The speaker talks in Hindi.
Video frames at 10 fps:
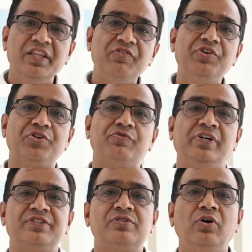
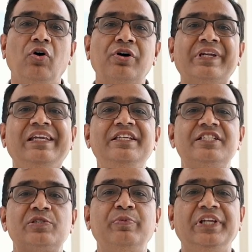अंधविश्वास और
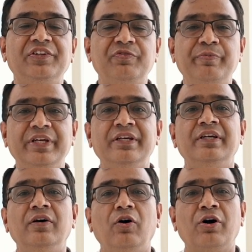रिलीजियस बिलीफ भी
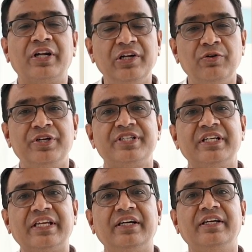ऑर्गन
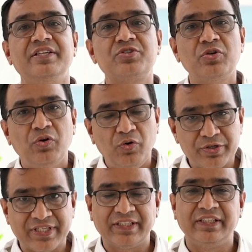डोनेशन के अगेंस्ट हो
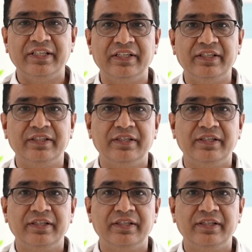सकते हैं